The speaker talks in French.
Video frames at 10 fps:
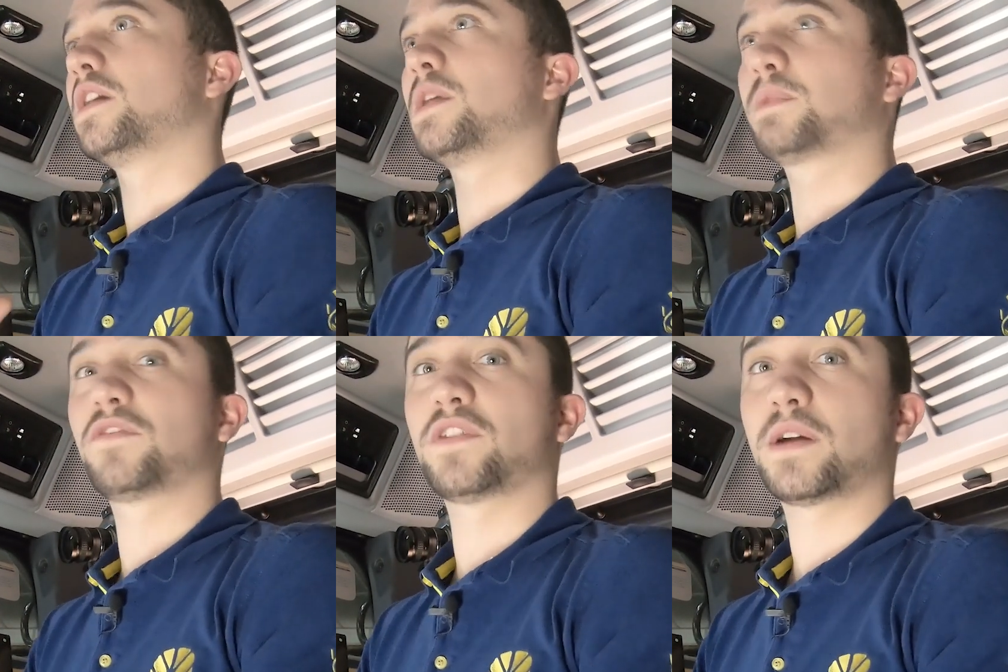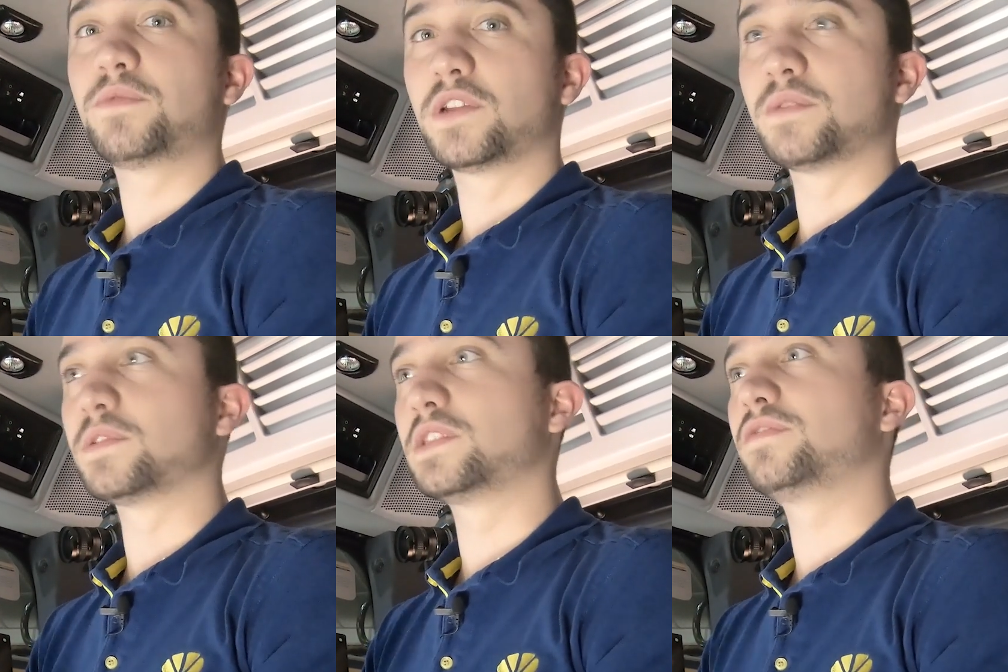il est préférable de
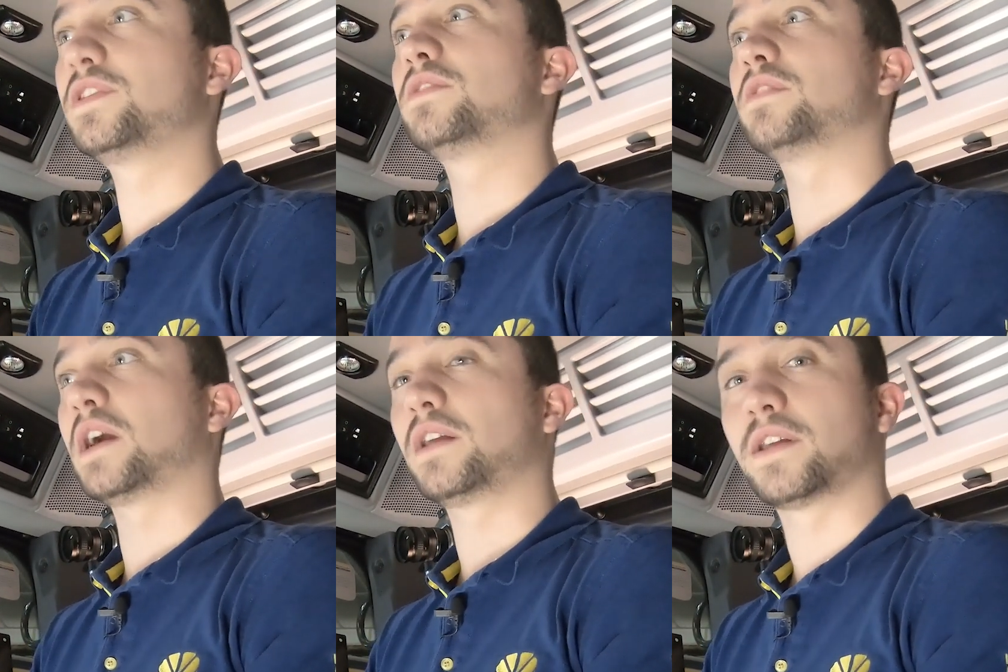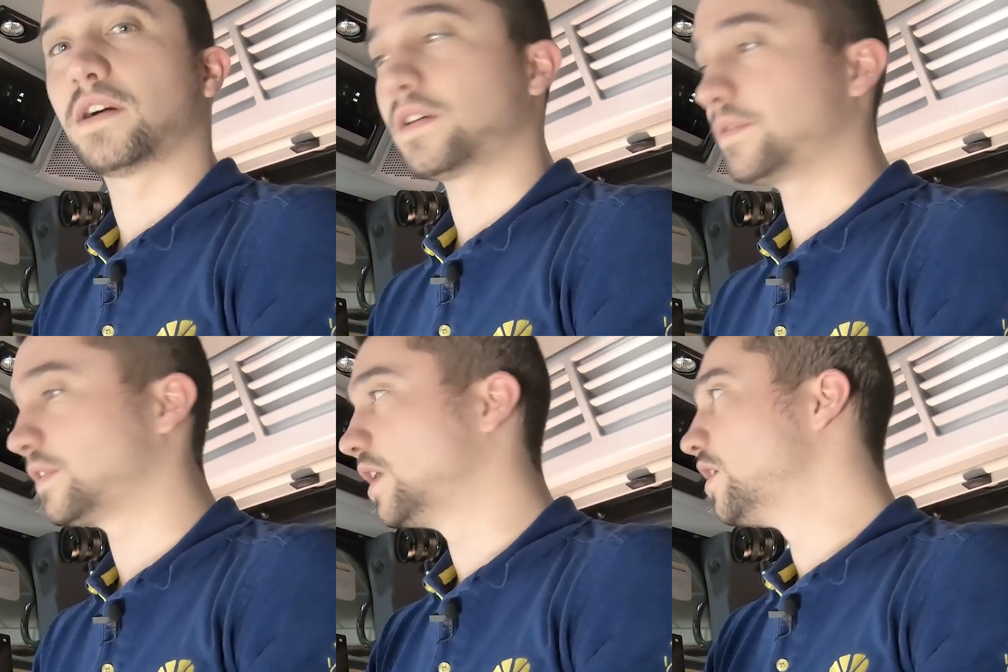les modifier de 1 à 1
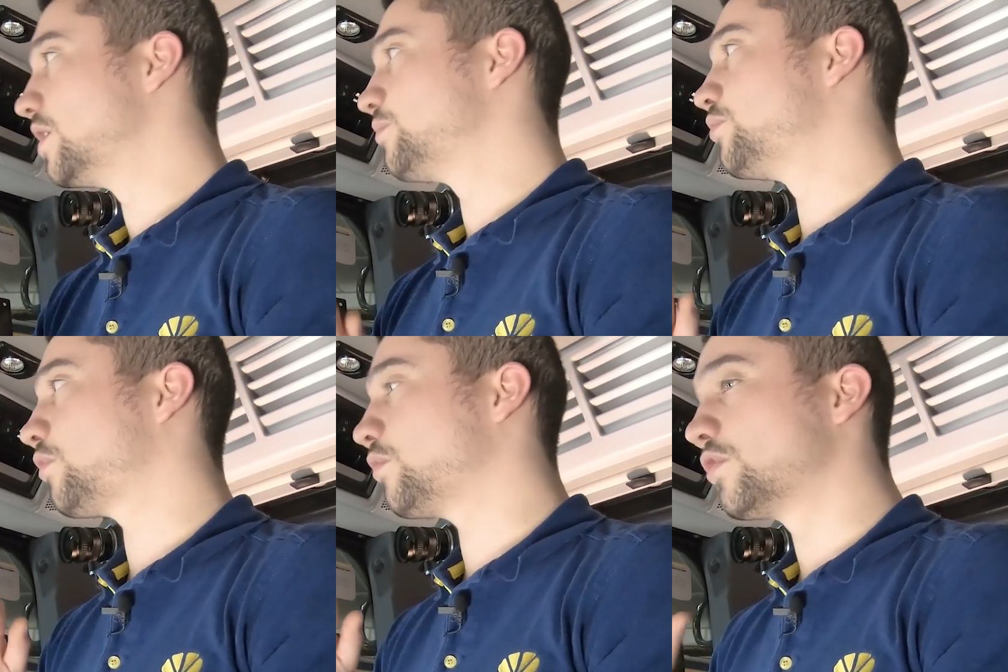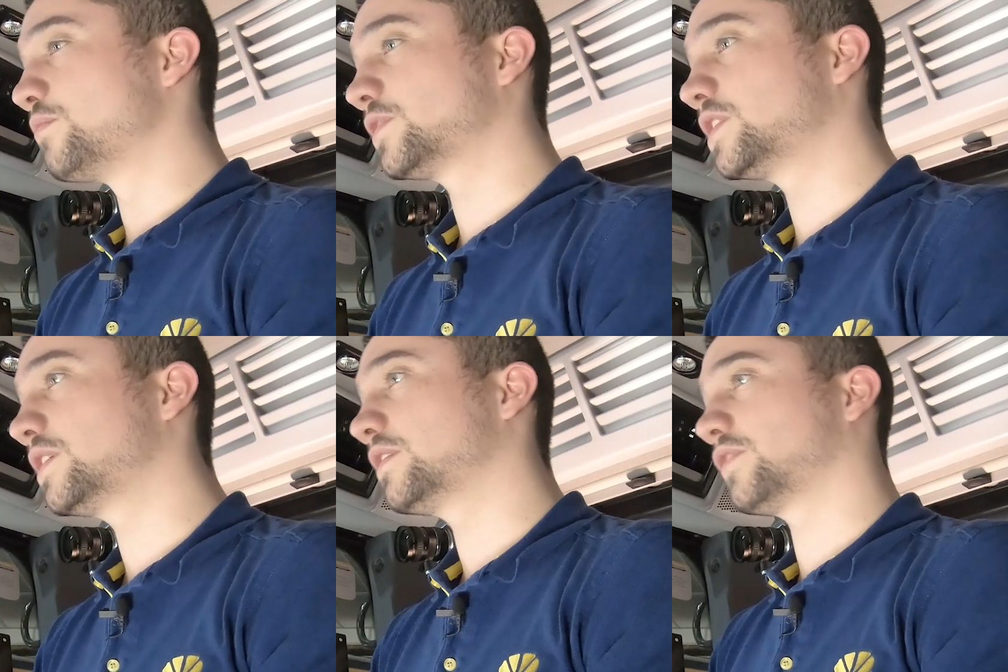pour
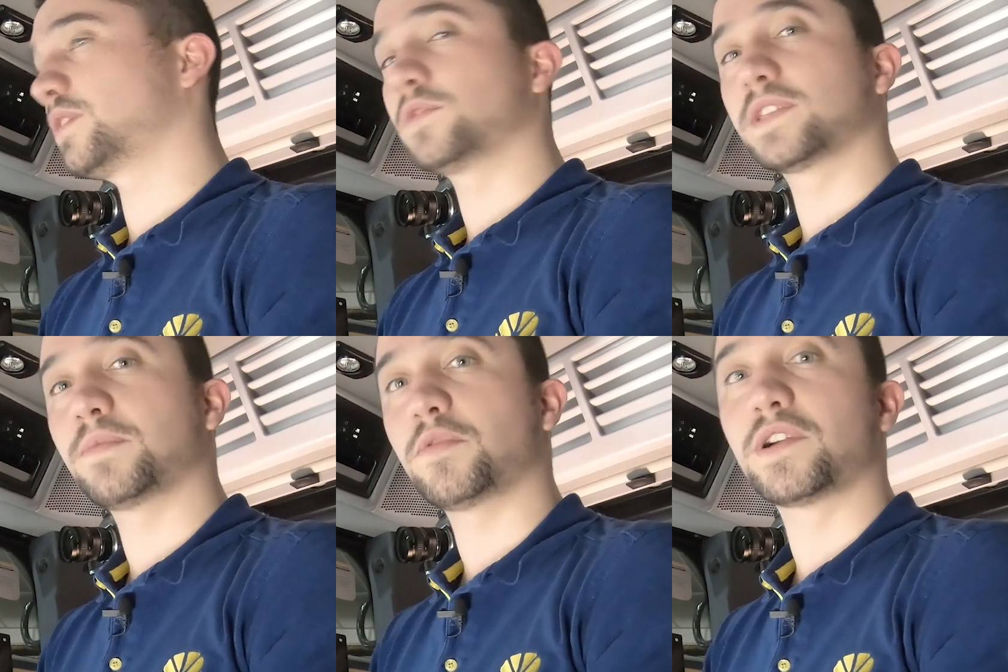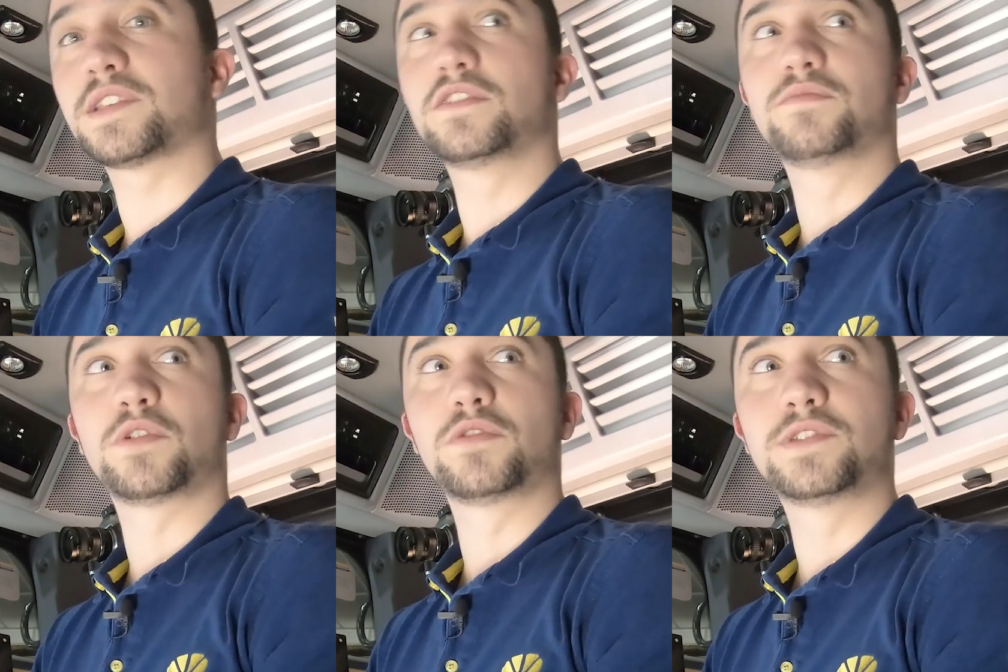augmenter vraiment très
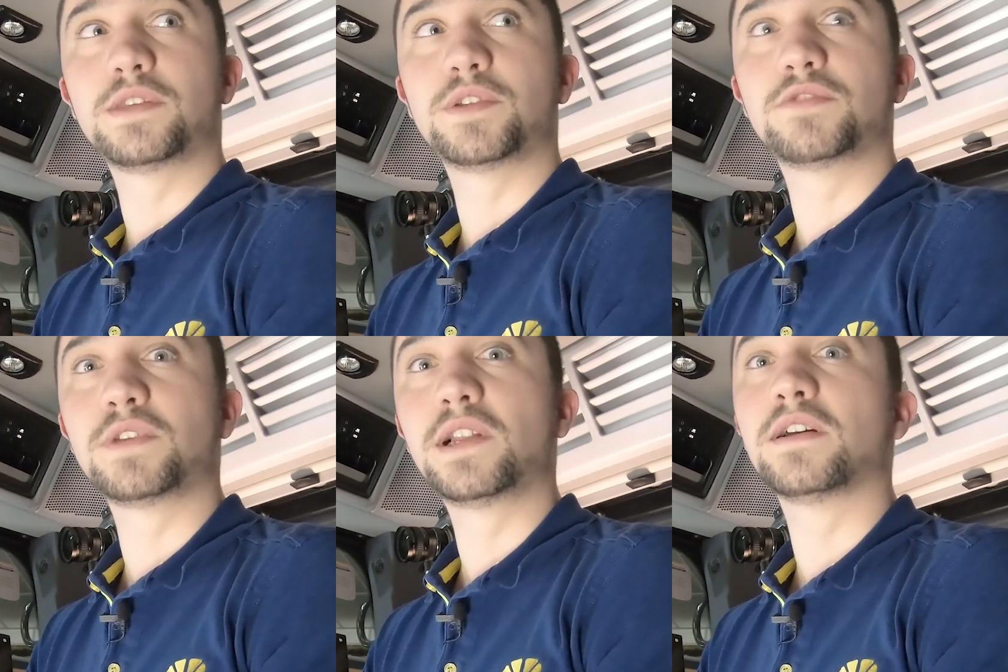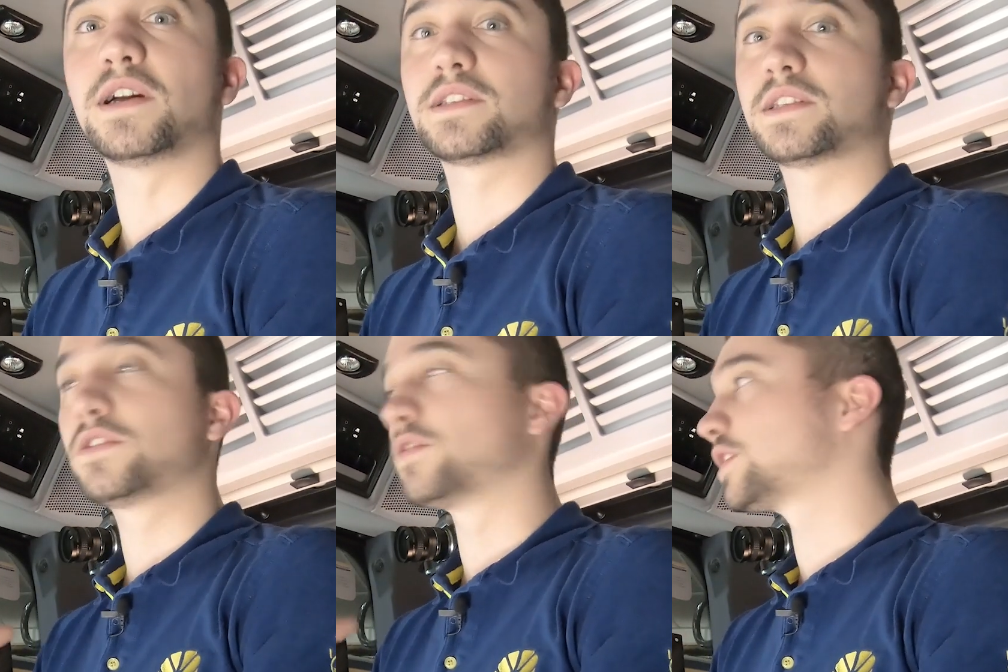progressivement le débit d'huile
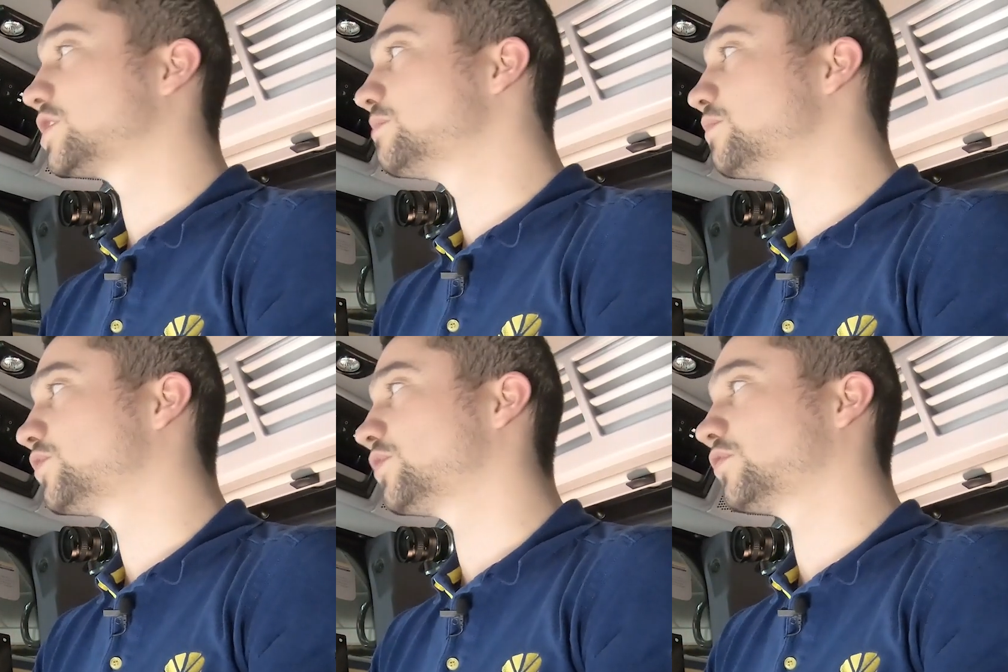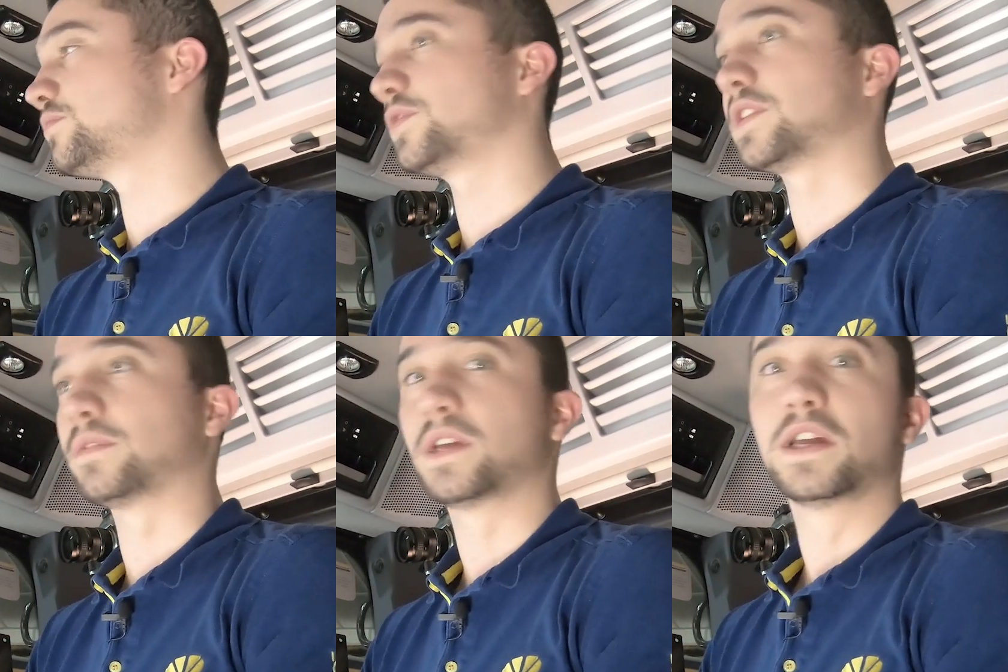ainsi que le régime moteur
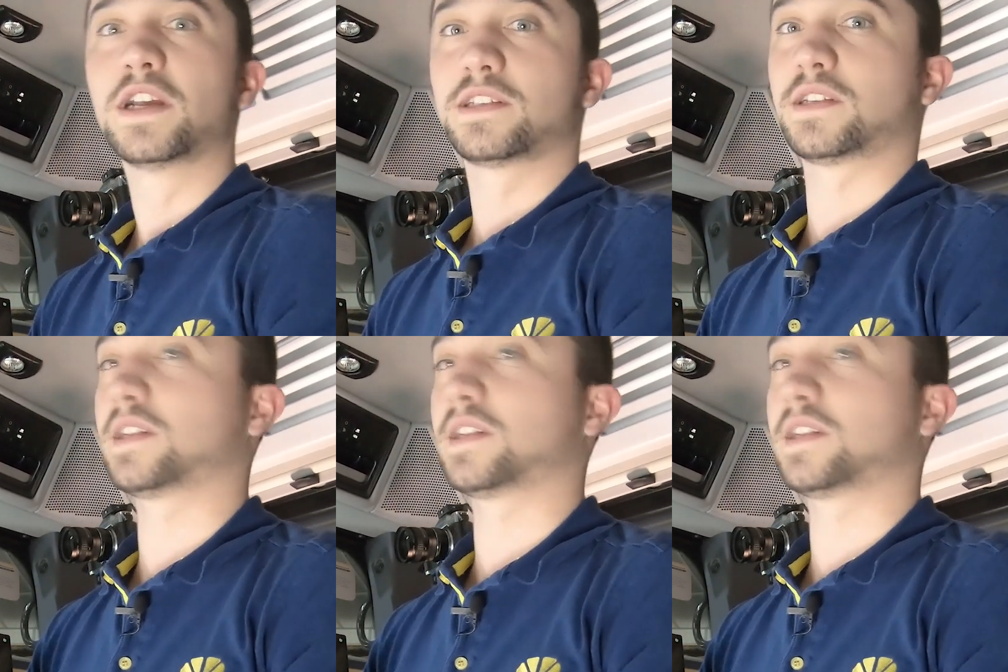demandé. Ça